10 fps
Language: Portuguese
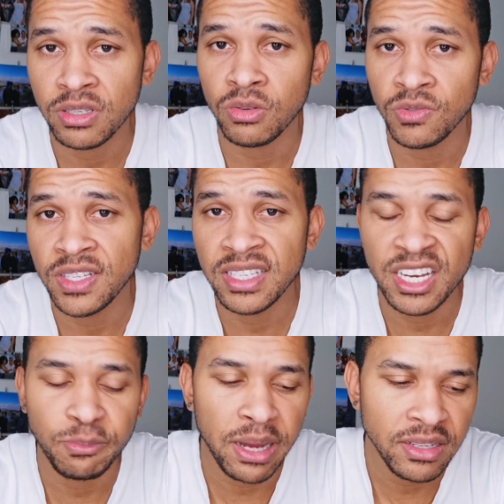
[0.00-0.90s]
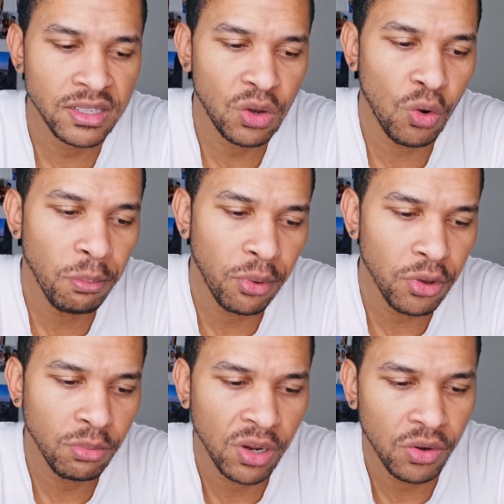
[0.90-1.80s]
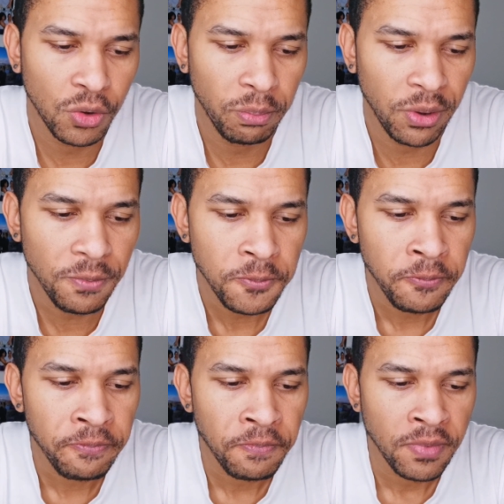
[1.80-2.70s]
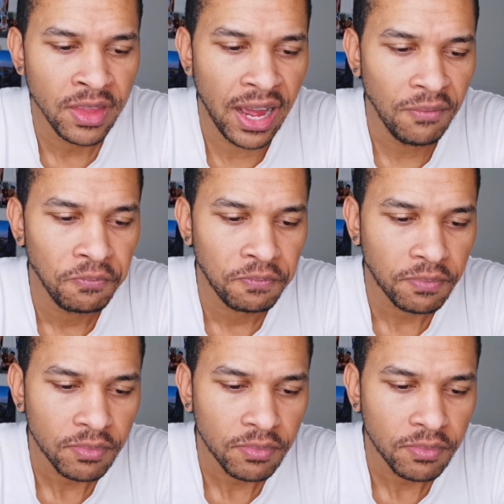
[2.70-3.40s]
que são os 27 países que compõem o Bloco Europeu, tá?